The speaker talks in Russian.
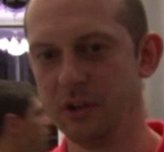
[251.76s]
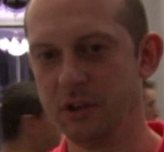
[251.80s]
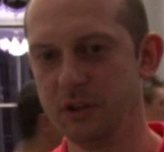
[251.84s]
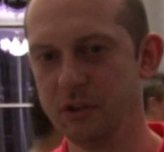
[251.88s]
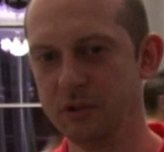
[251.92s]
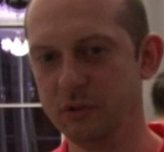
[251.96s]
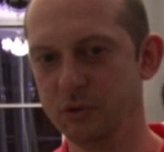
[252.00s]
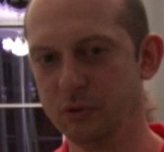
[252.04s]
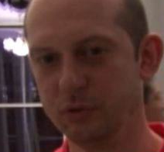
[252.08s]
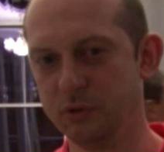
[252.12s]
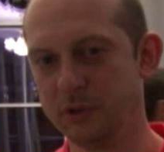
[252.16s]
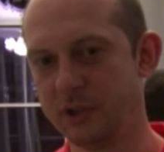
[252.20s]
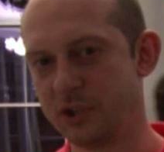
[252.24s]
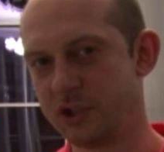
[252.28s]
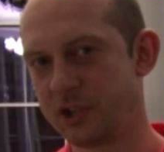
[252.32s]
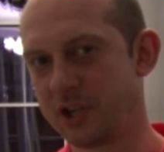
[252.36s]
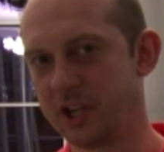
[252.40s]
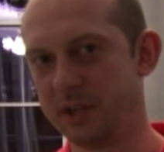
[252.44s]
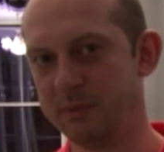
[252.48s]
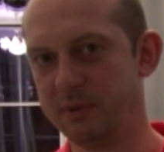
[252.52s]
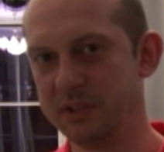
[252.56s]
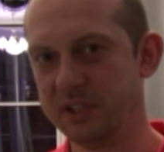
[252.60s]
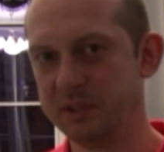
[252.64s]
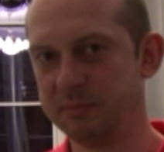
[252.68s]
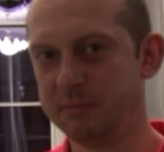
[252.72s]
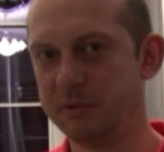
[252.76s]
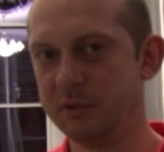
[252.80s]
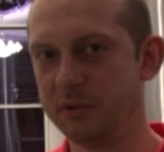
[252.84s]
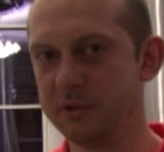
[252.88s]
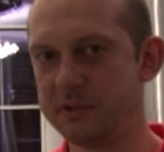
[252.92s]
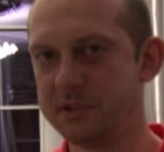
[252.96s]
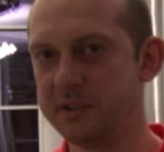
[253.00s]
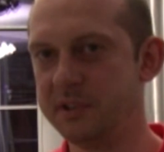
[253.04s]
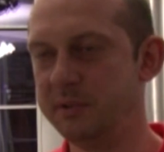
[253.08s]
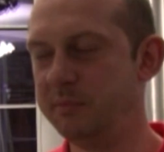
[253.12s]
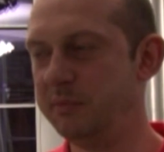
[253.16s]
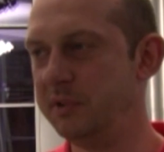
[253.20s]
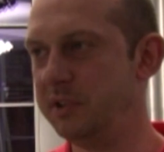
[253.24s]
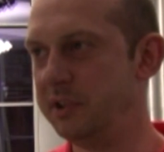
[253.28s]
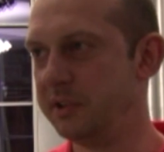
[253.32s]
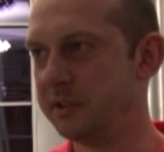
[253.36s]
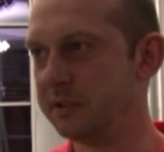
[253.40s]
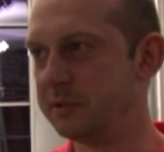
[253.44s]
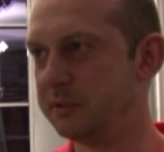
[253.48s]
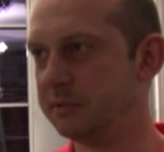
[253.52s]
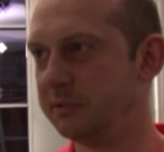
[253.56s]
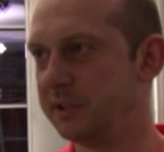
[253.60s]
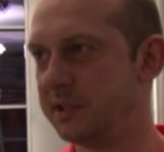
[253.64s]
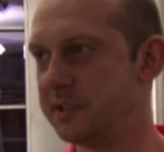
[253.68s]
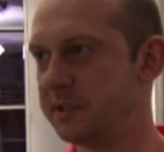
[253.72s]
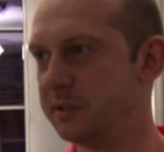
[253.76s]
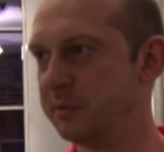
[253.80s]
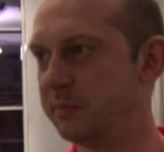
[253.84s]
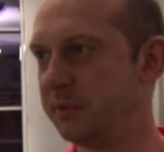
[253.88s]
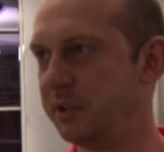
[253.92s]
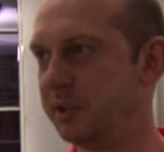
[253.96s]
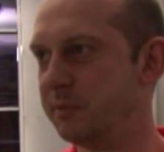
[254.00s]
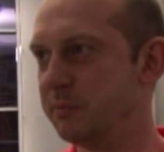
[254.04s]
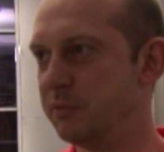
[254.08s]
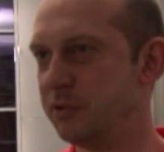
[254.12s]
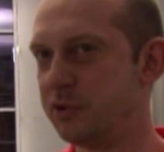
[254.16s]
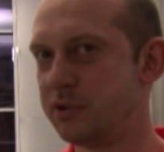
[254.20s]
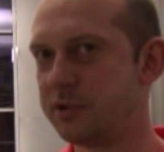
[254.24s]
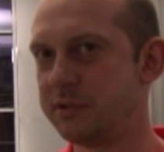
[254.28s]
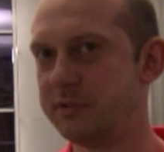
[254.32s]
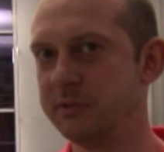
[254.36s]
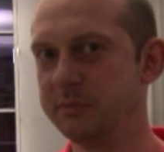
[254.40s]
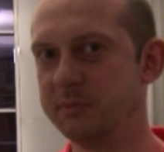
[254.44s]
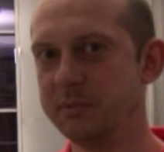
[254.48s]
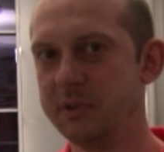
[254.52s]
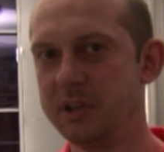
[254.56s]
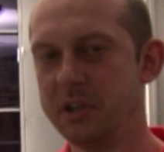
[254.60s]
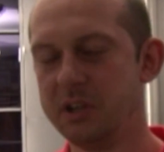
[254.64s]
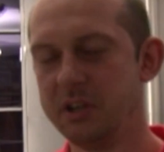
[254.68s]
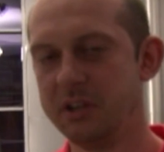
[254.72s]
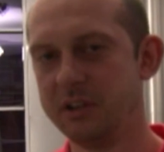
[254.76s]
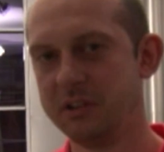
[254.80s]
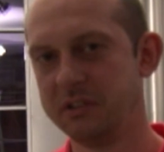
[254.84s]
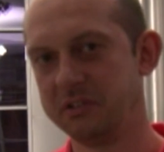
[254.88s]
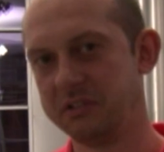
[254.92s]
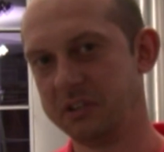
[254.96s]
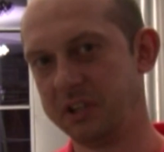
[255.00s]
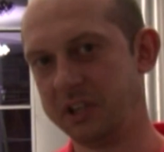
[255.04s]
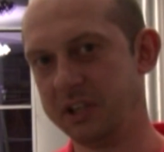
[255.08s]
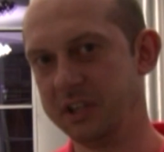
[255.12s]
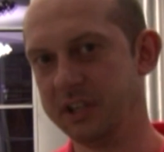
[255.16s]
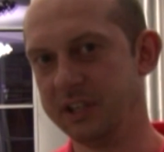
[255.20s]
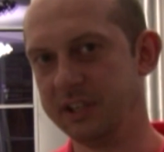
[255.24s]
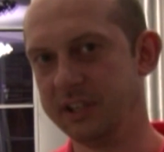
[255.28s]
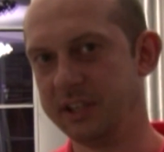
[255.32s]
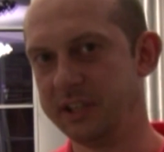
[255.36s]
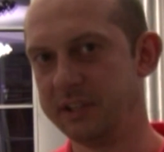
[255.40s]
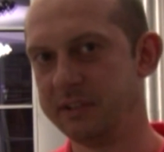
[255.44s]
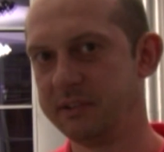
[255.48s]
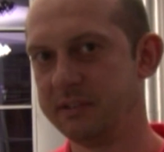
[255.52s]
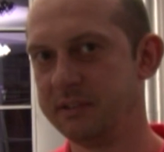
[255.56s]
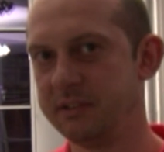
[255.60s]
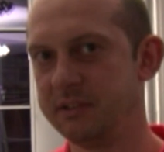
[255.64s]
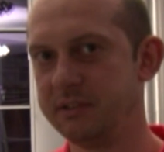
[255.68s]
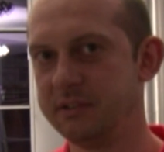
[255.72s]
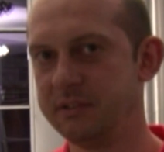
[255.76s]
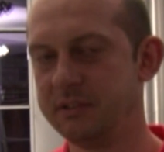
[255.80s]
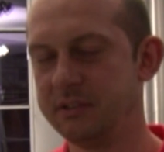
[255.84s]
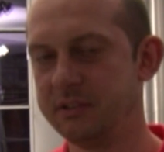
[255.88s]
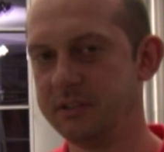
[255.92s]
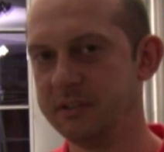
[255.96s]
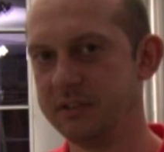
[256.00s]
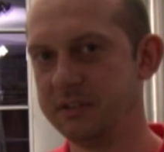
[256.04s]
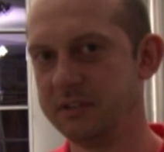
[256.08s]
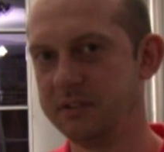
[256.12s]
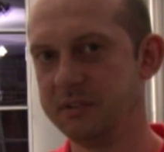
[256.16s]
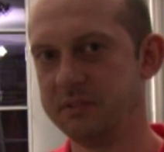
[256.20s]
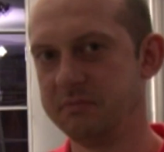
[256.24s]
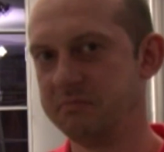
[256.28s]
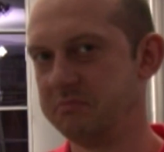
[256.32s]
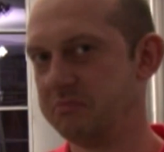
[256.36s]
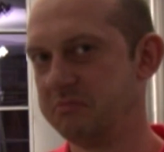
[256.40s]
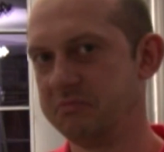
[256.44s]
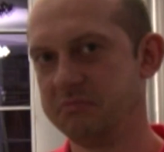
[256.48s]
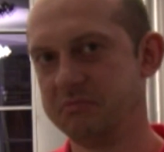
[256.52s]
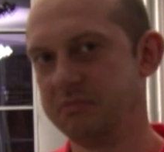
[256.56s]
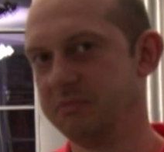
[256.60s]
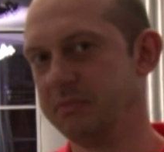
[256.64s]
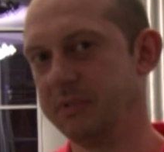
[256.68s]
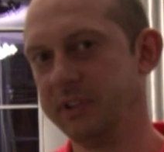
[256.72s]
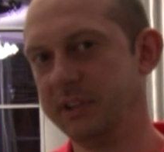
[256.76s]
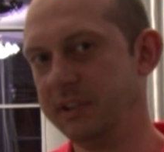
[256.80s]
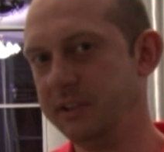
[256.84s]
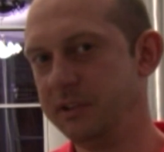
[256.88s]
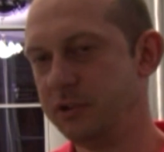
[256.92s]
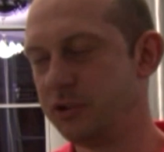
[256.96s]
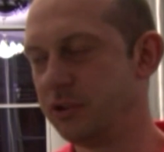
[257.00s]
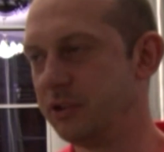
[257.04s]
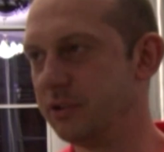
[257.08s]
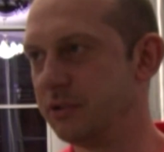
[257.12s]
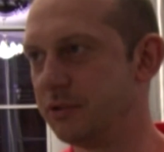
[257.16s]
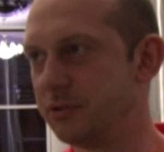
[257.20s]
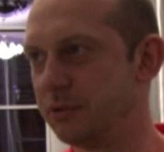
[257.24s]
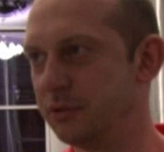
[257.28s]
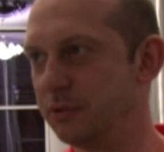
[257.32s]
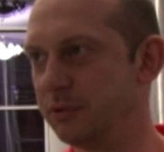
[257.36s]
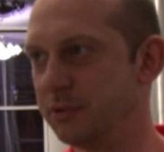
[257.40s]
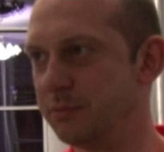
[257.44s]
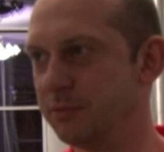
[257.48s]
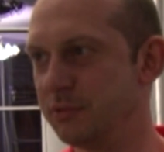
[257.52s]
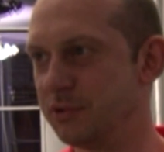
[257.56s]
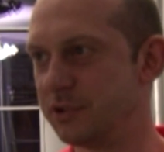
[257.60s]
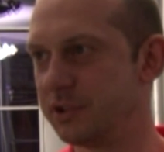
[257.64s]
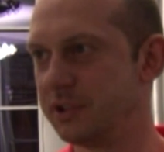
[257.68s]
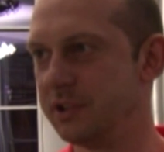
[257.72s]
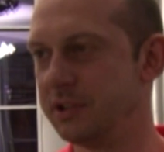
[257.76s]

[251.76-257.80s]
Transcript: э, но наша команда полностью доминировала, владела преимуществом. Три гола отлично, что тут можно